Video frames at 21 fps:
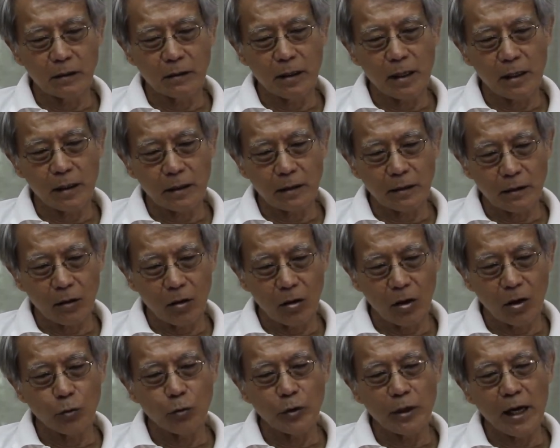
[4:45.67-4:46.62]
ได้ขอ
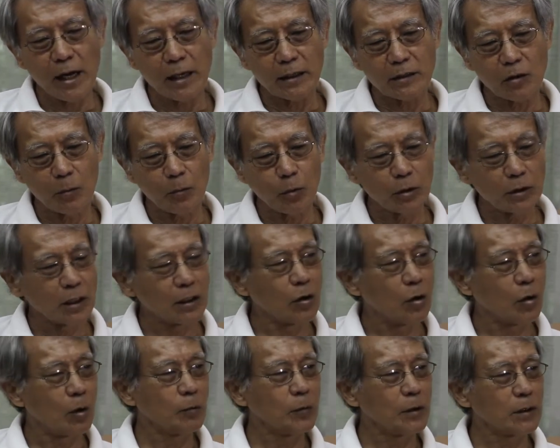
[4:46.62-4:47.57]
อนุญาตจอมพลถน
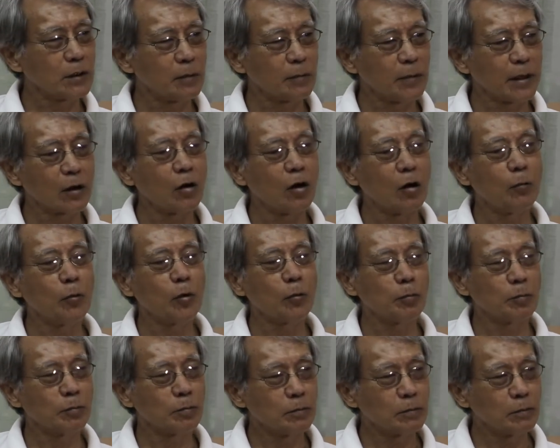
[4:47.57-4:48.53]
อมว่าจะไปขอพบ
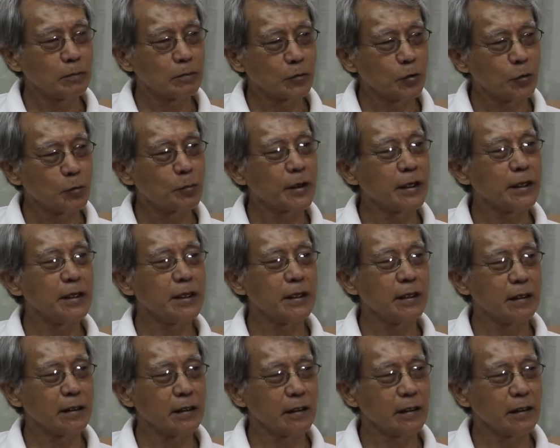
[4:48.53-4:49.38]
คุณปรีดี